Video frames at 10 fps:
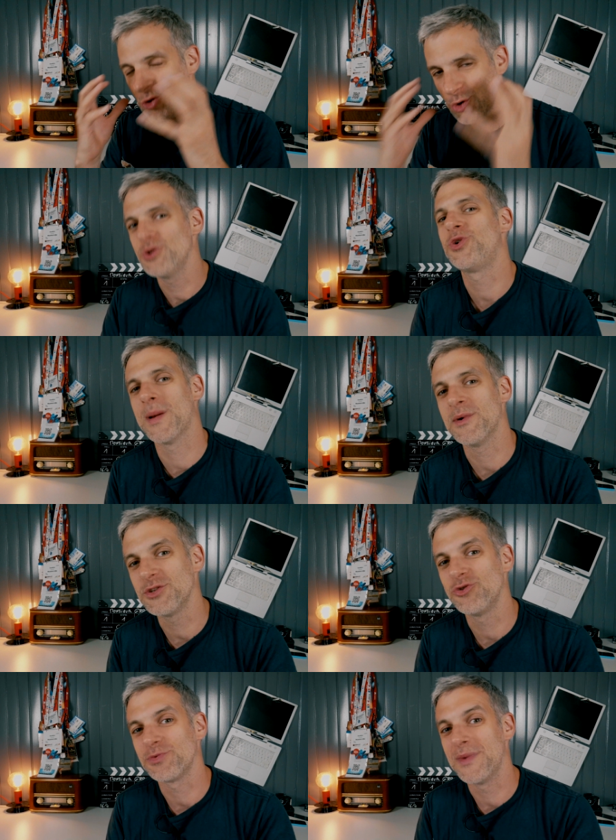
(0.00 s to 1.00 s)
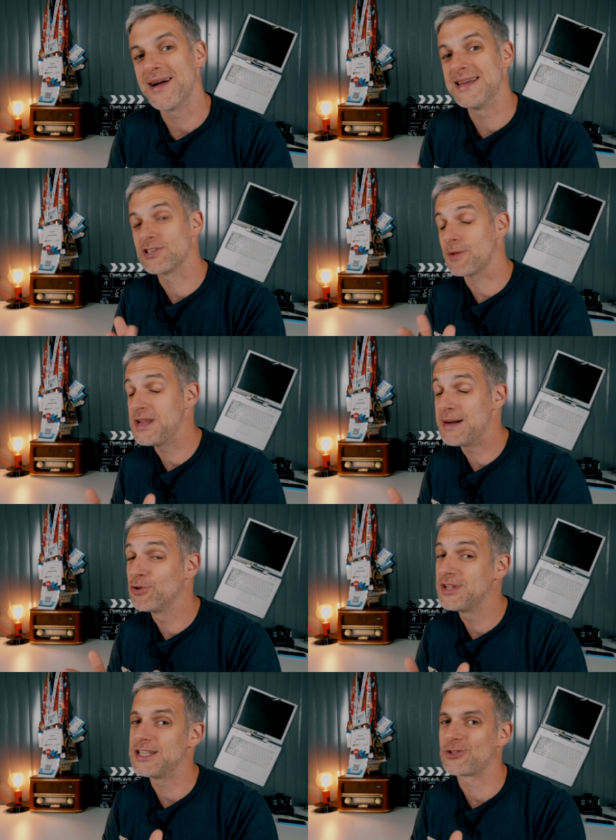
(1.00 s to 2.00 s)
Aujourd'hui, je suis la moitié du chemin. Les 100 000
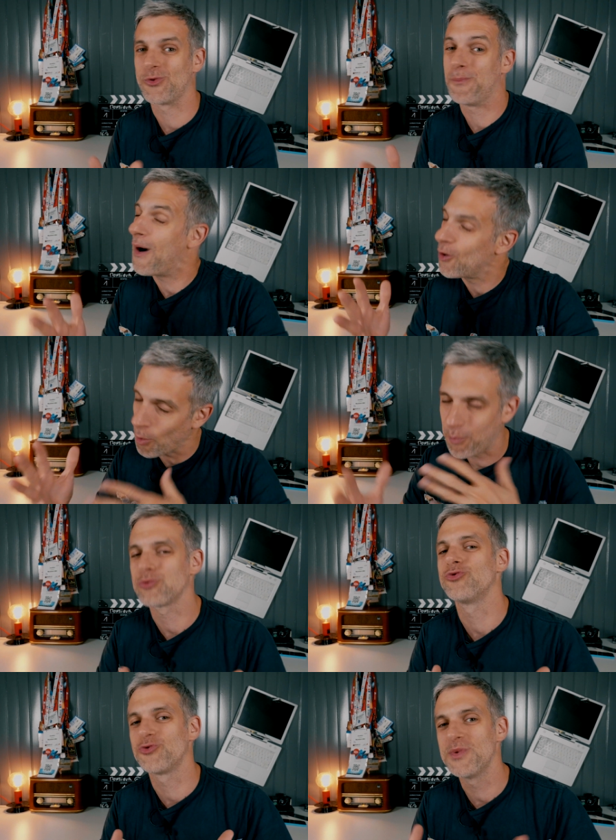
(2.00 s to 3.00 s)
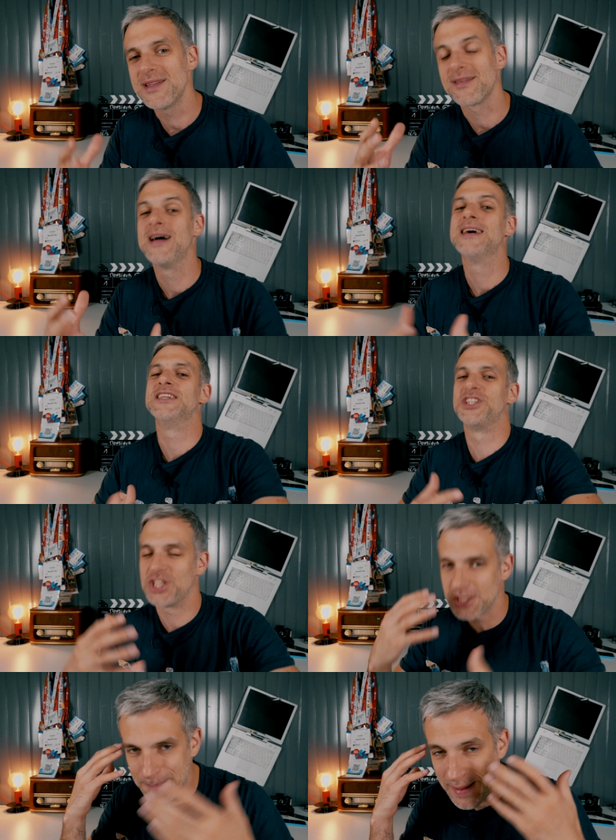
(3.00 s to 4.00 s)
abonnés ne sont pas encore pour tout de suite.
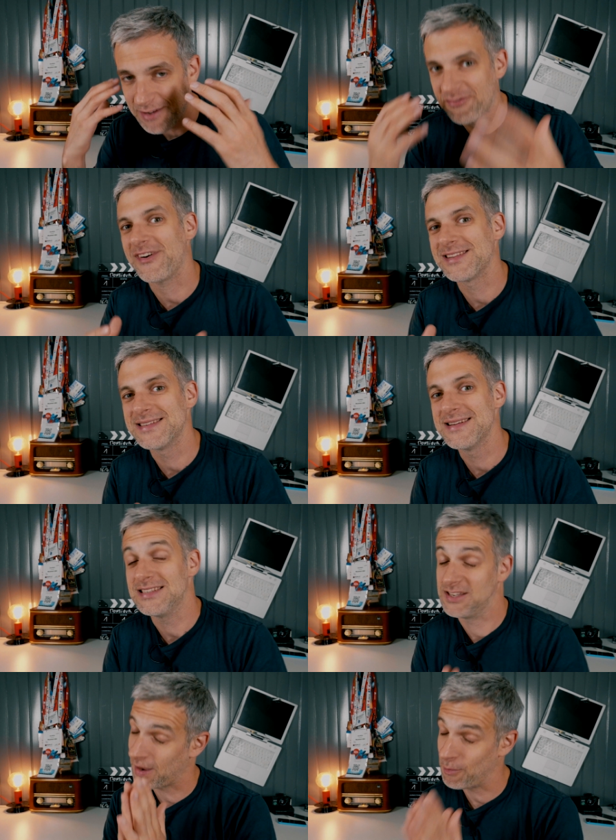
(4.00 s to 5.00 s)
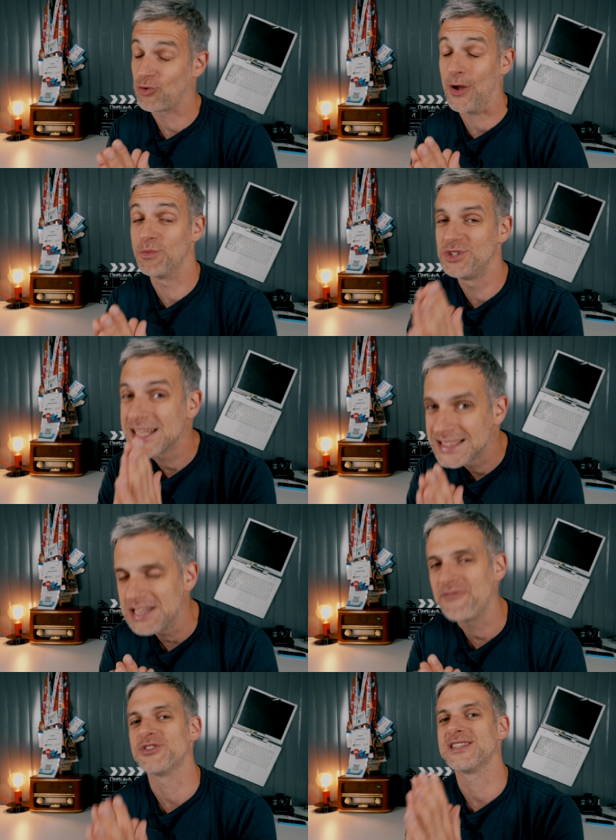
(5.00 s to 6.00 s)
J'espère fin d'année. C'est vraiment en tout cas
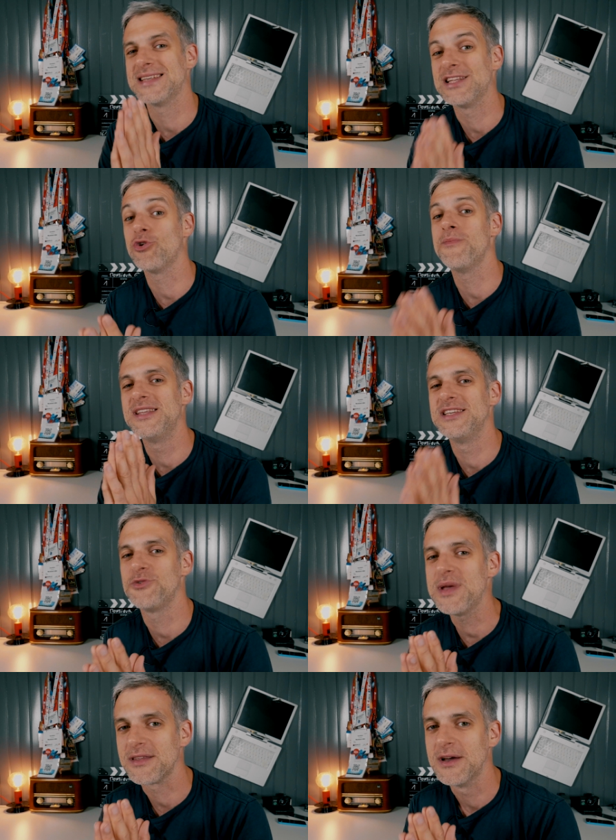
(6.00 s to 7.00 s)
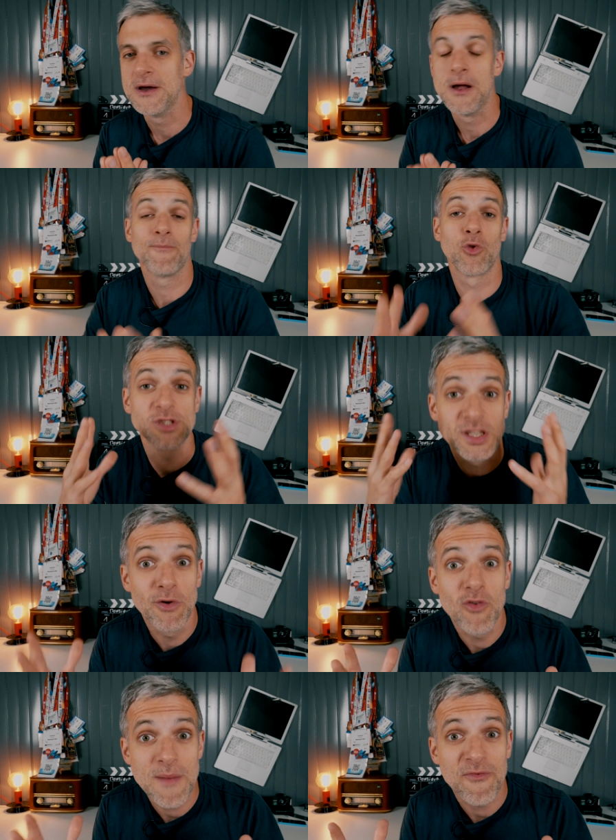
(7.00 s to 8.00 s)
l'objectif de cette année 2018. Donc si
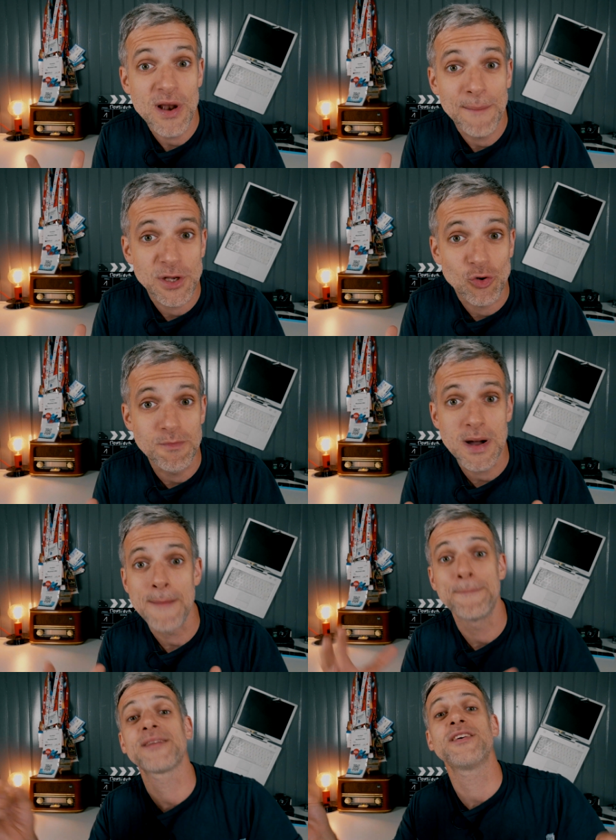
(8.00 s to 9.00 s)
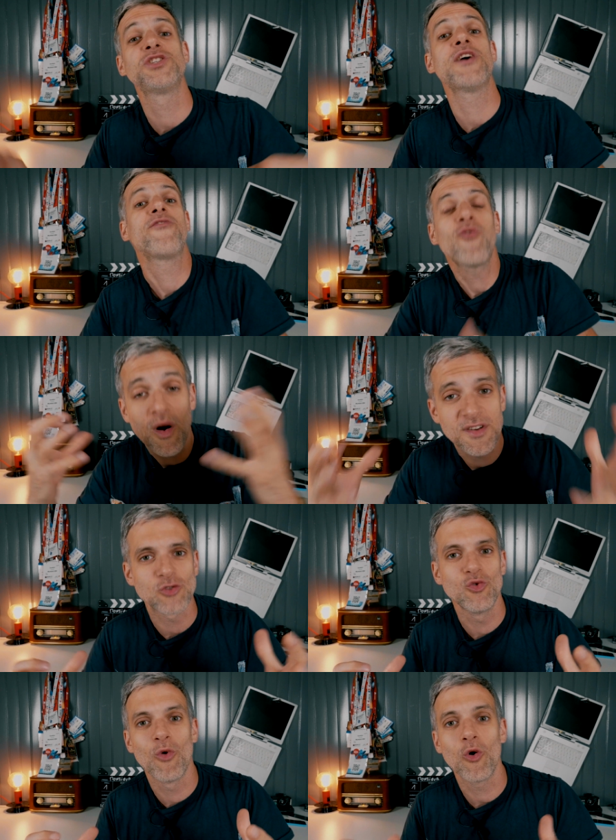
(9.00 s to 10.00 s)
vous voulez me filer un petit coup de main, partagez à fond avec
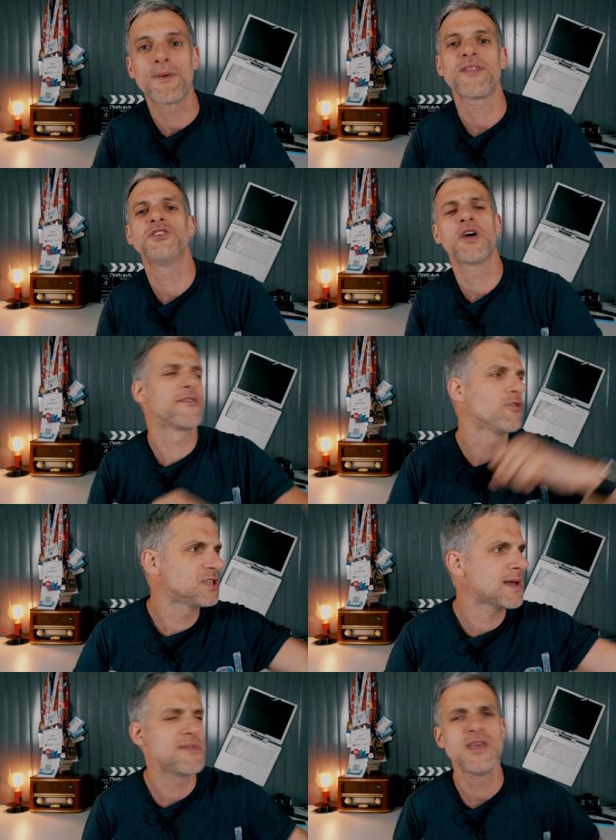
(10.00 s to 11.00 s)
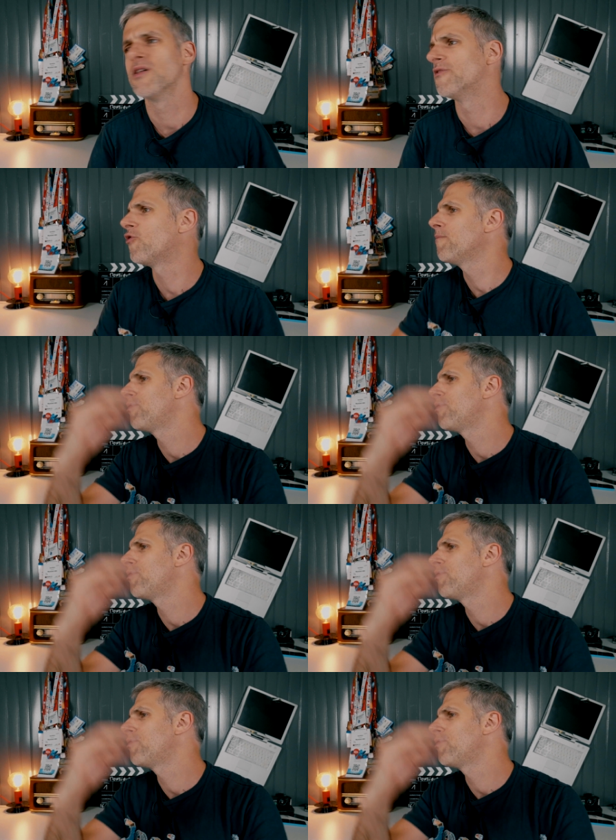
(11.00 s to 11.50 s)
tout le monde, partagez avec vos amis, vos